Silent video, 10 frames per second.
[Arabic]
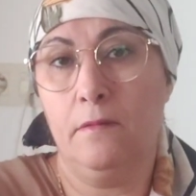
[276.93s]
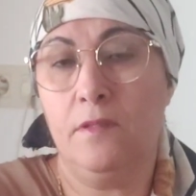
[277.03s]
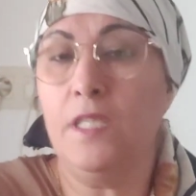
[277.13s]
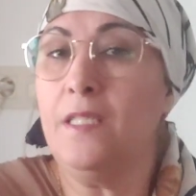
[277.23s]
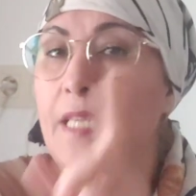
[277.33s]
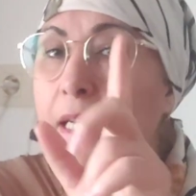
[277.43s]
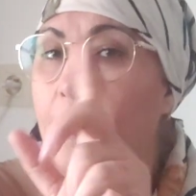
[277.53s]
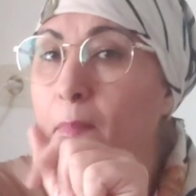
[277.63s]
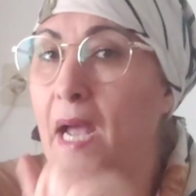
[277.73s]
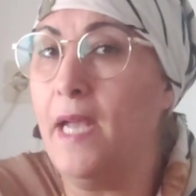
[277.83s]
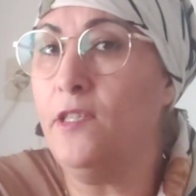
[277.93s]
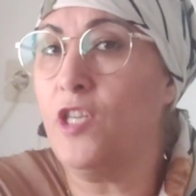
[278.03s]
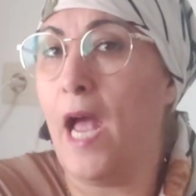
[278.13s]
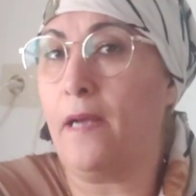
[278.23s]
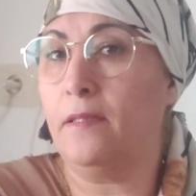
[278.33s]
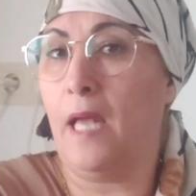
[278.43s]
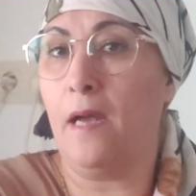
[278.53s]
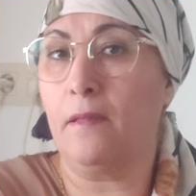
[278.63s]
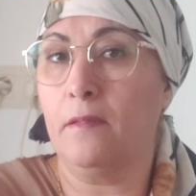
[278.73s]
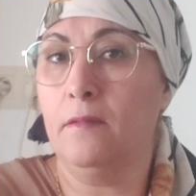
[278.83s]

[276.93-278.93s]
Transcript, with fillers: الدين ديالنا ما عادش هكذاك